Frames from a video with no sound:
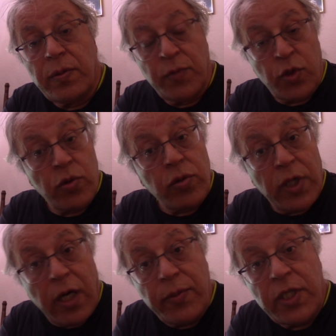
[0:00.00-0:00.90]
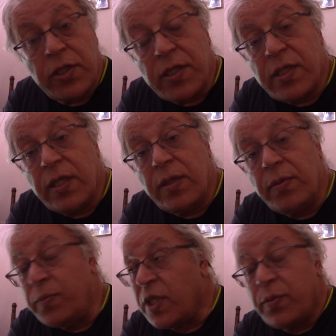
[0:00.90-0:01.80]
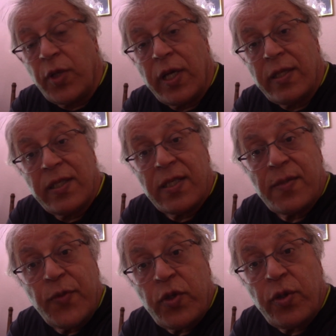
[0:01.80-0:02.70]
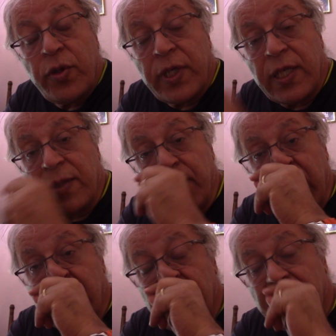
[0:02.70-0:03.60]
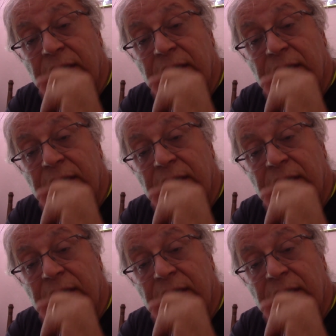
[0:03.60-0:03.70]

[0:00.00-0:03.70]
musluk tamircisi, bir mühendis, bir öğretmen,